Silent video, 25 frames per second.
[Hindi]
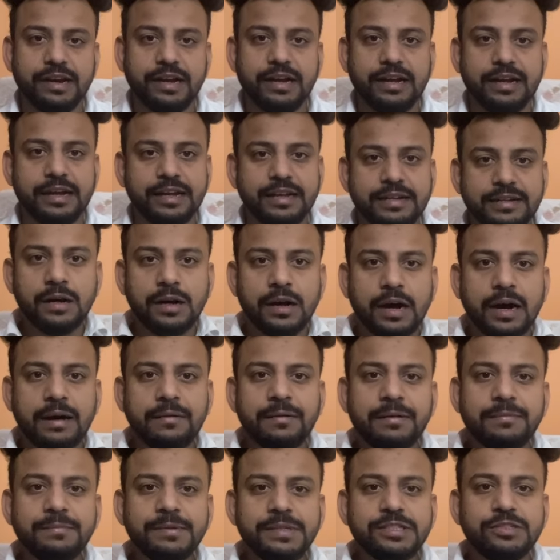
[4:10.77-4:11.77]
वाला है अब
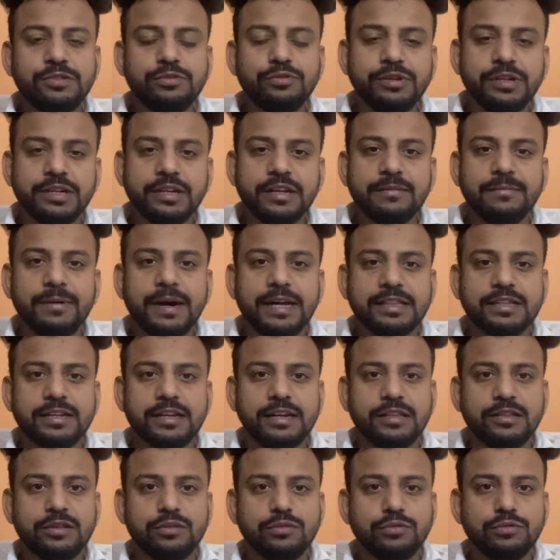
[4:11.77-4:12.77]
हम इस ट्वीट की बात
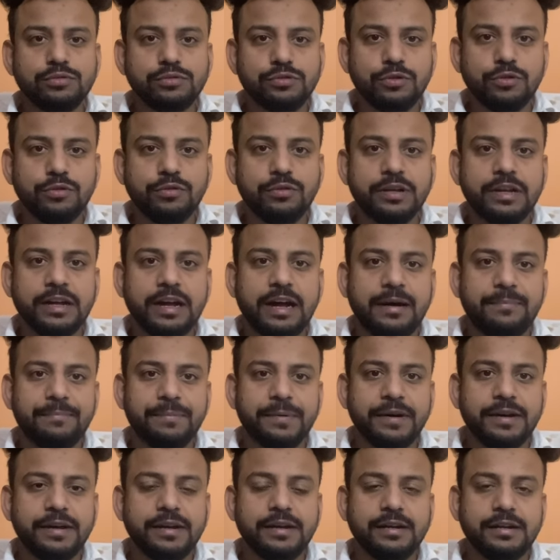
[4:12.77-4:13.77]
करें तो कुछ लोग यहाँ
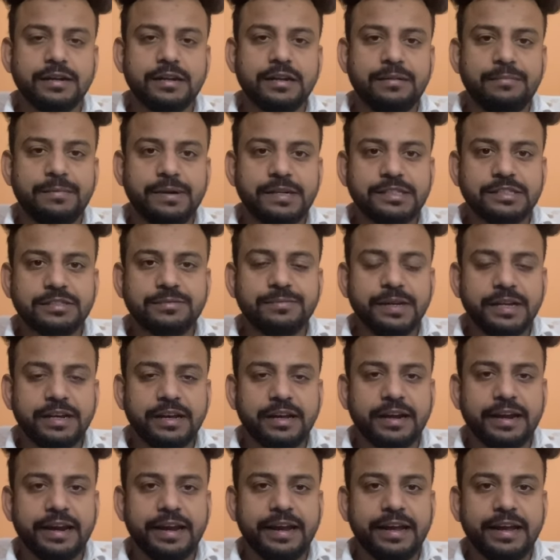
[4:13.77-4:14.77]
पर कमेंट्स भी कर
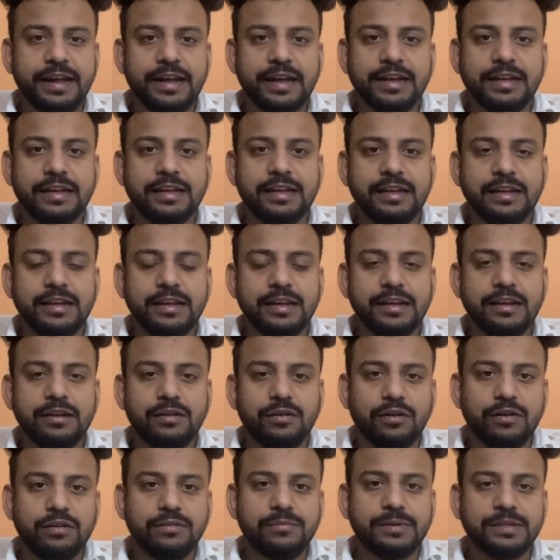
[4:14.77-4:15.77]
रहे हैं कि
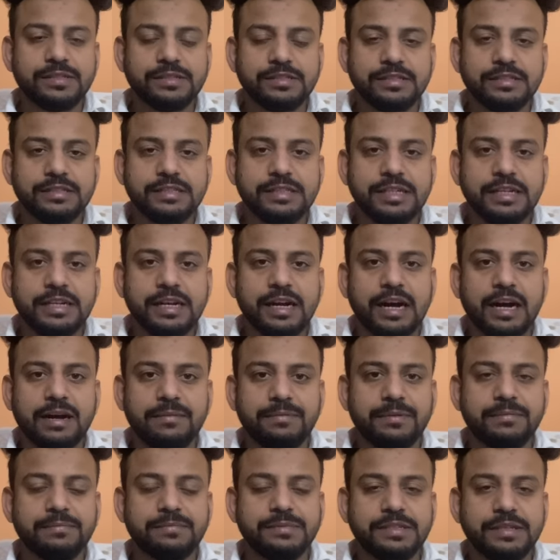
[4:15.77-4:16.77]
इलॉन मस्क जी आप
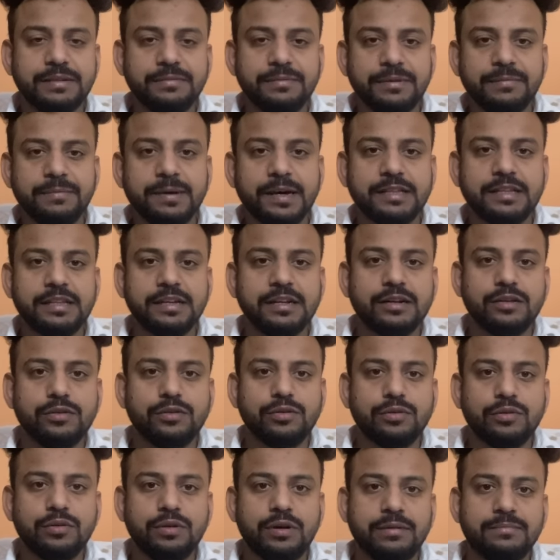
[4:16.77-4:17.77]
हमसे भी बातें करो
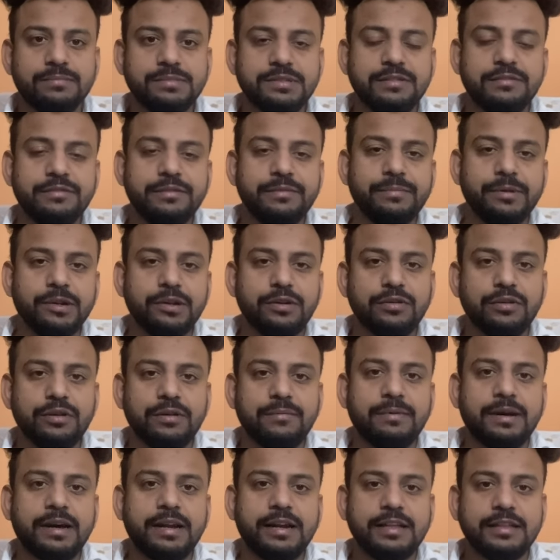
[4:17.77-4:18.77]
हमसे भी मिलो
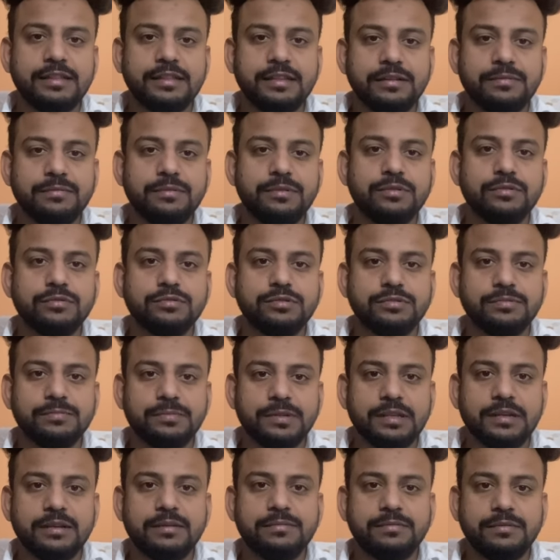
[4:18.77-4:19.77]
हमारे अंदर भी कुछ
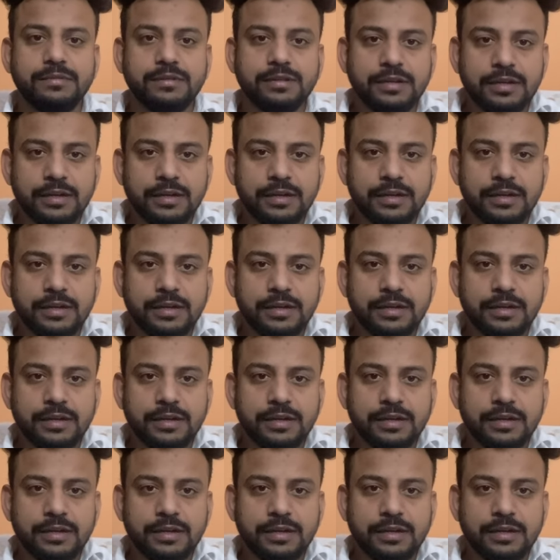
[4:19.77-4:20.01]
मतलब